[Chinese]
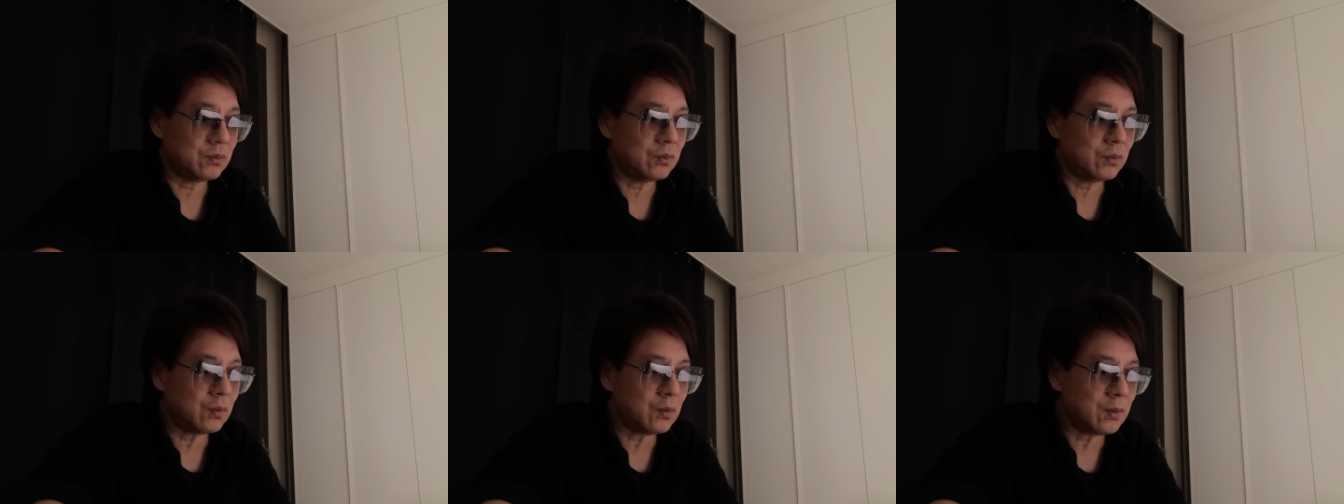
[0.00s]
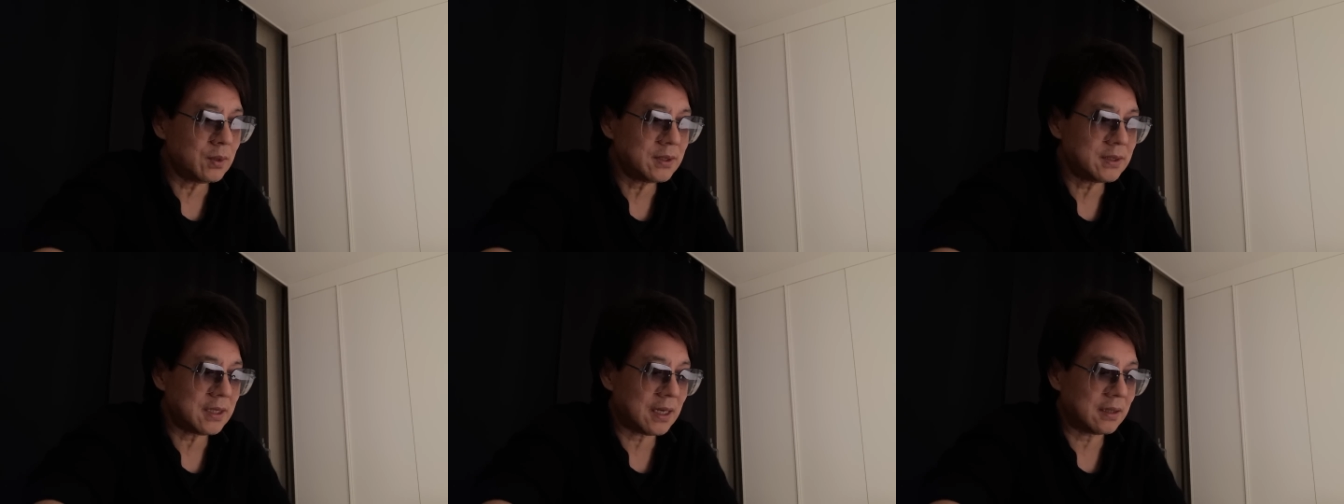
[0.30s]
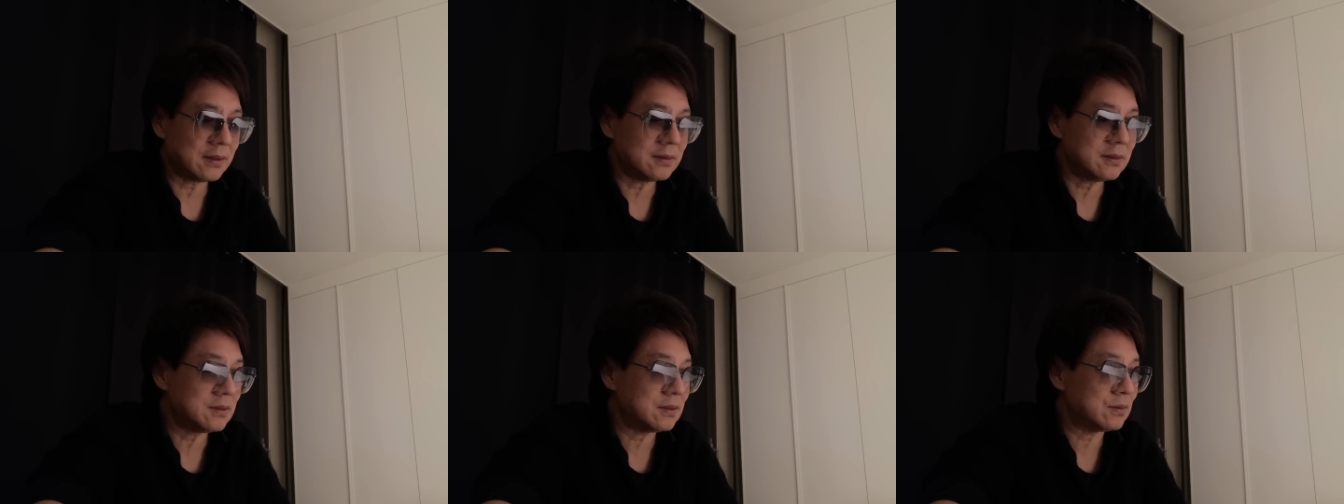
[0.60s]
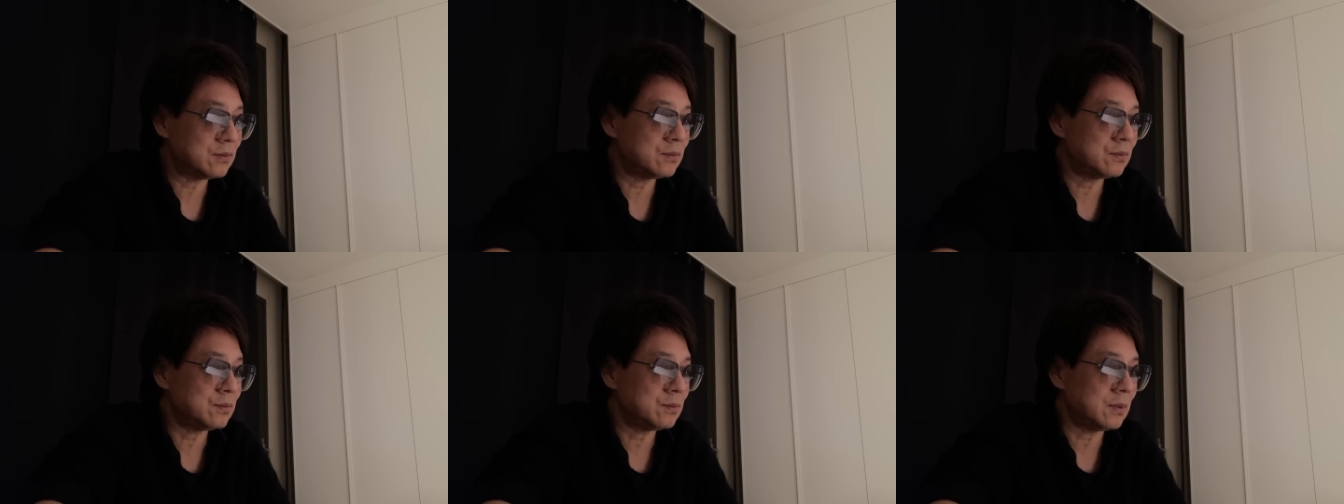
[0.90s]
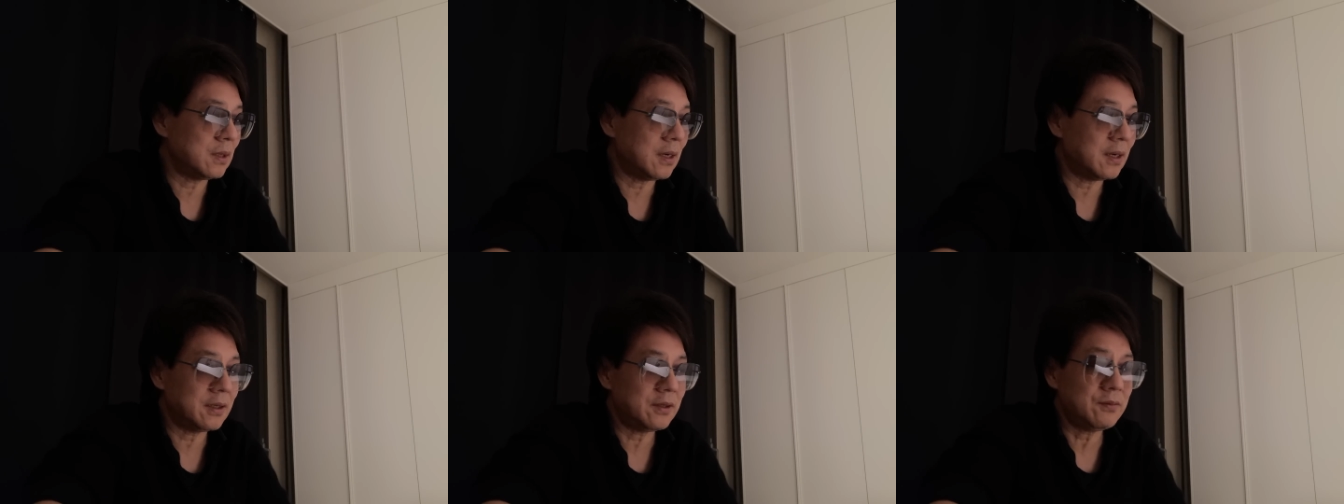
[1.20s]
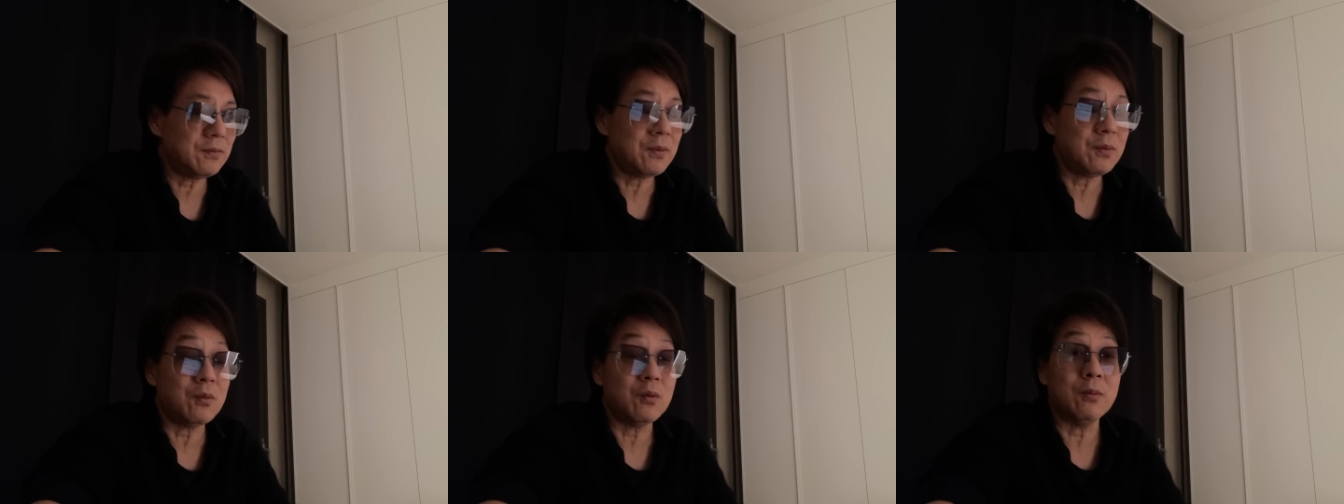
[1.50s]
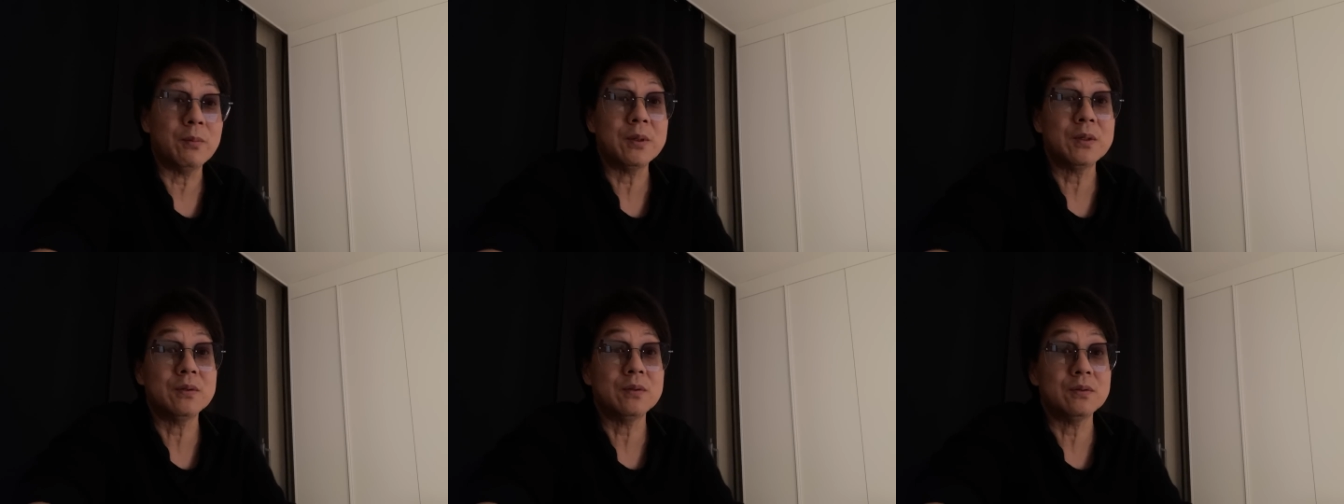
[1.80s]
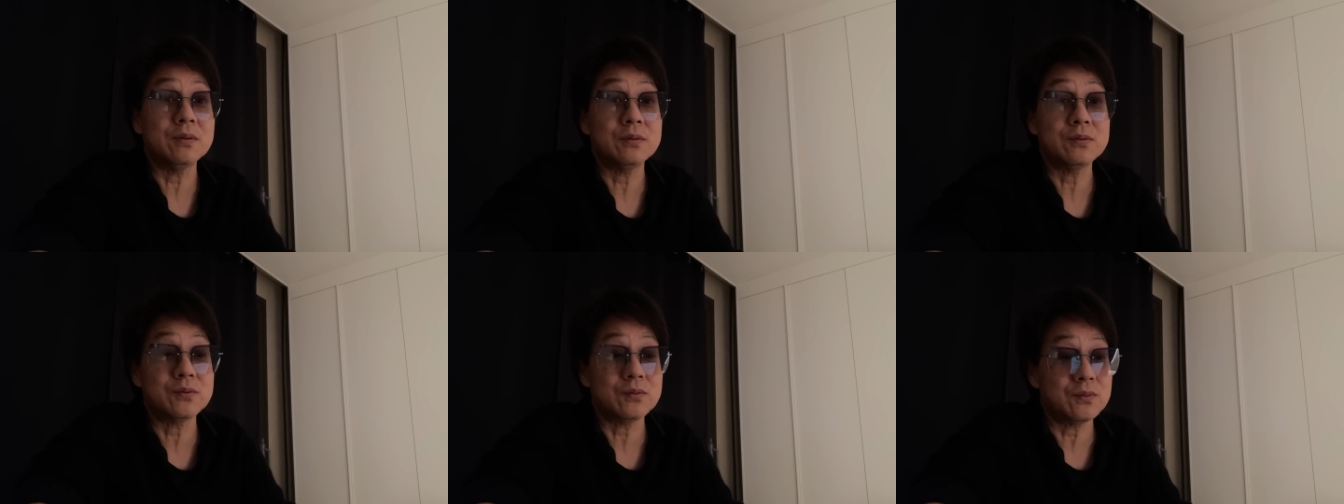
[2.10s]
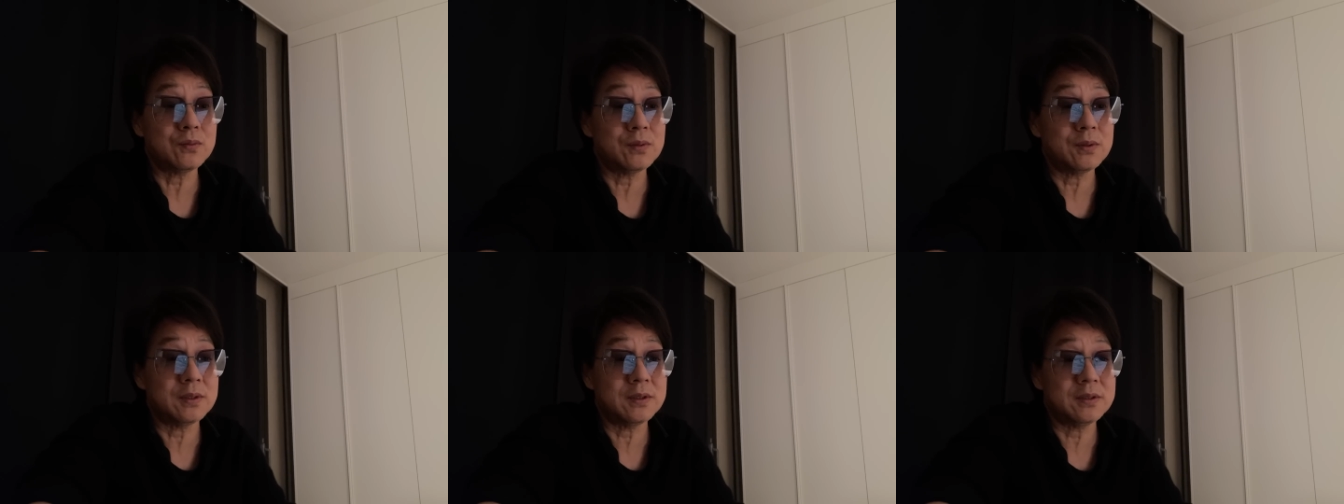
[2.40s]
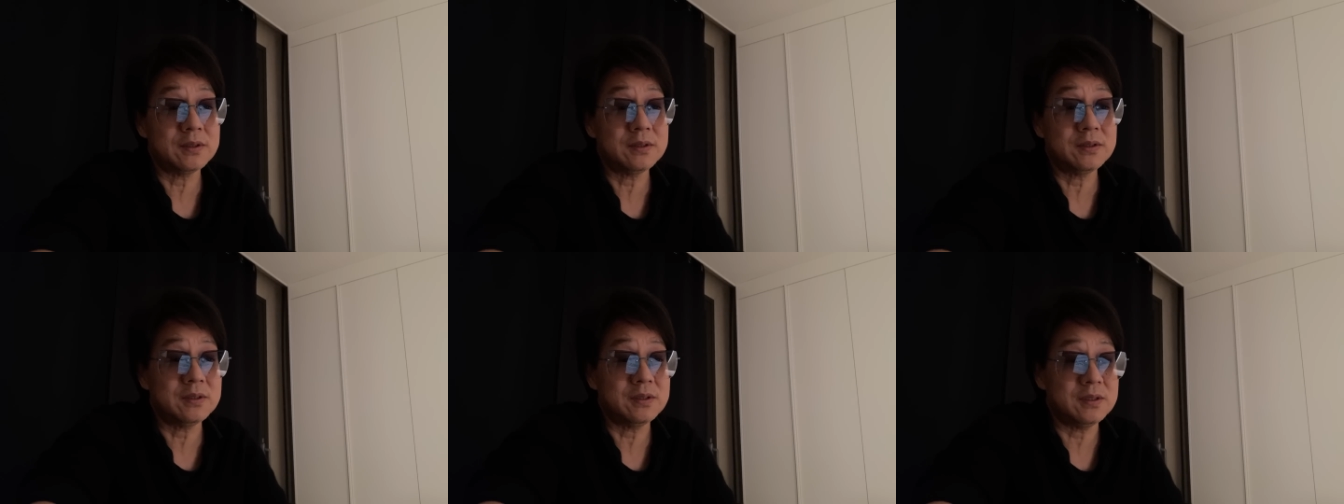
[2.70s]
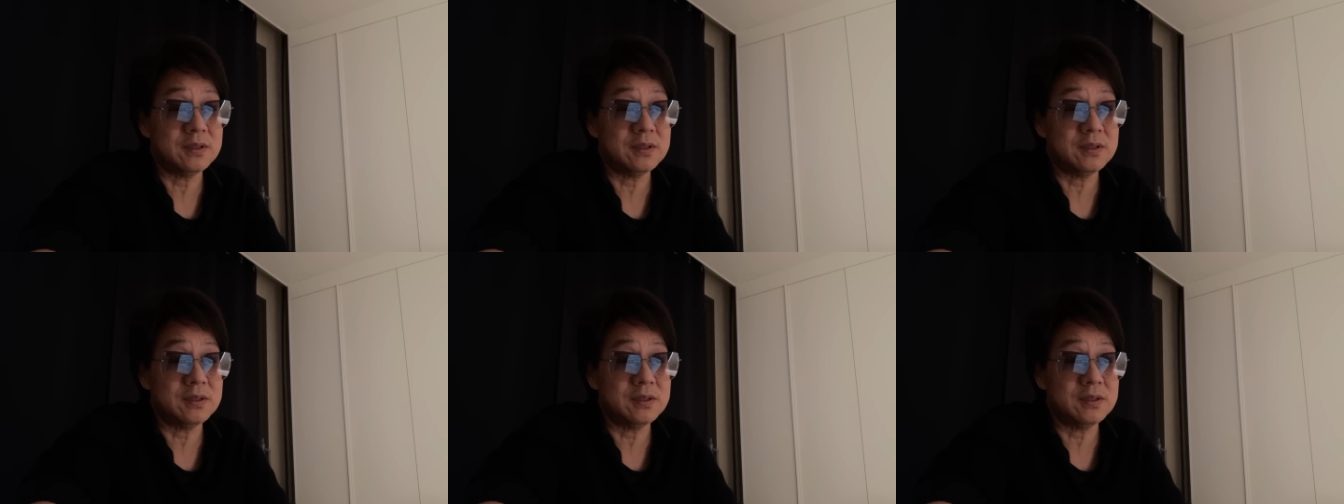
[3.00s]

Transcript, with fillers: 多想几句啊，因为我们中国人，